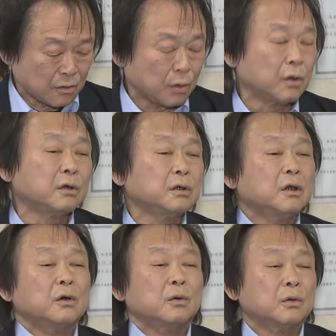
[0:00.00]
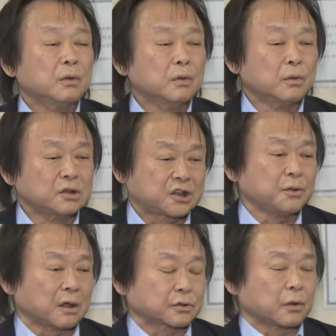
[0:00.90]
我我希
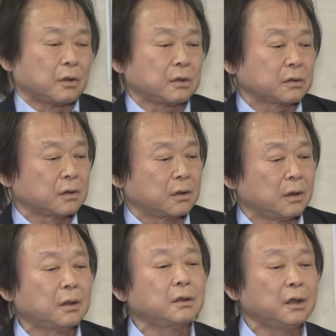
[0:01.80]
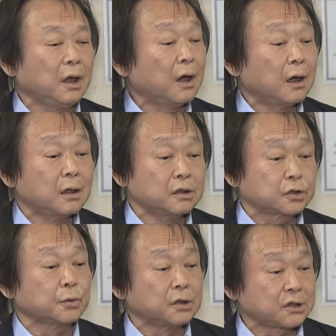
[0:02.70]
望说，呃，何
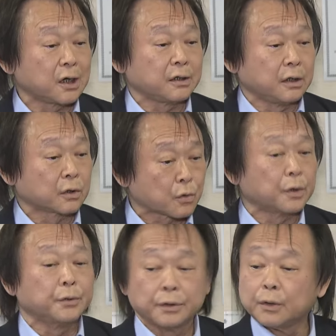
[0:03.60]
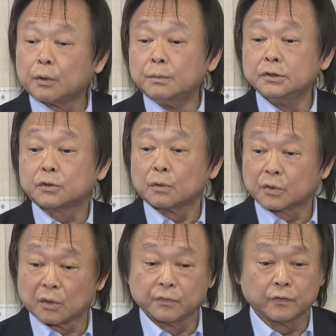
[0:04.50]
志伟现在也贵为我们总
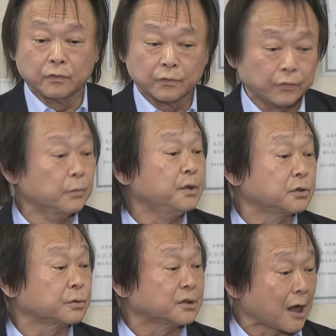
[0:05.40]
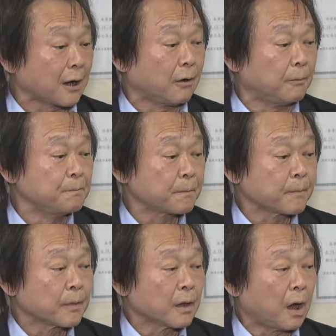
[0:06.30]
统府副秘书长后，
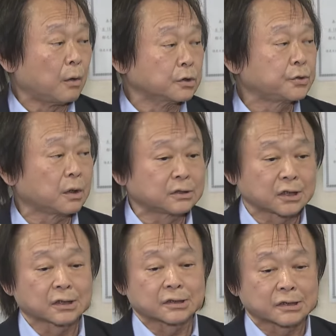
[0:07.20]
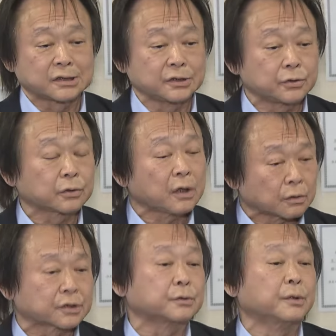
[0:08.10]
啊，我希望这个事情就
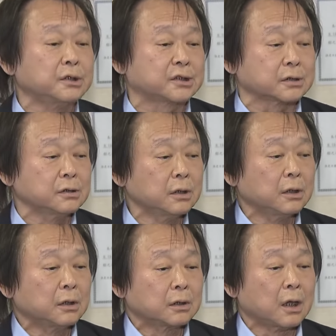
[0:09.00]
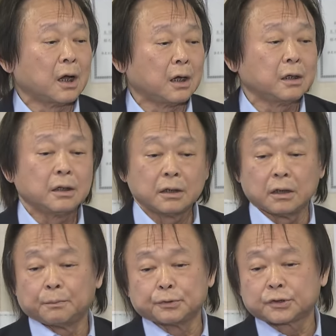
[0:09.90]
到此为止，那
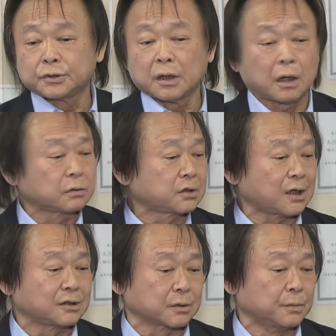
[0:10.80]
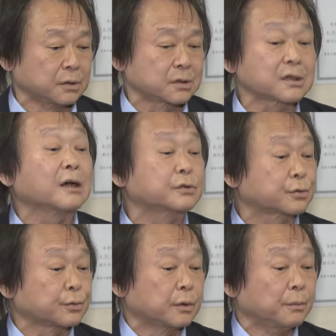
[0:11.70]
也不需要再什么上
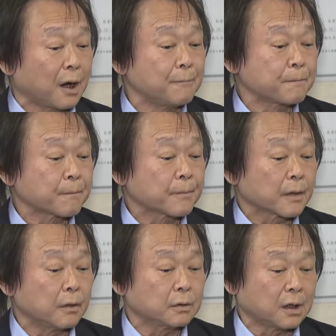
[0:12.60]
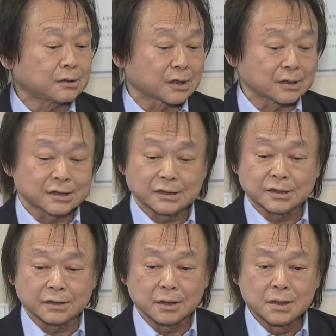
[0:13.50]
诉了嘛。好，那这个事
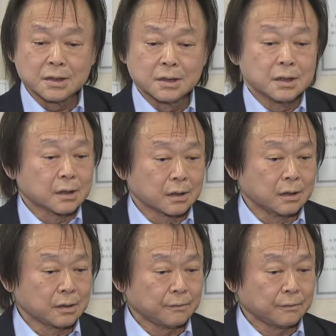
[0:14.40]
情，那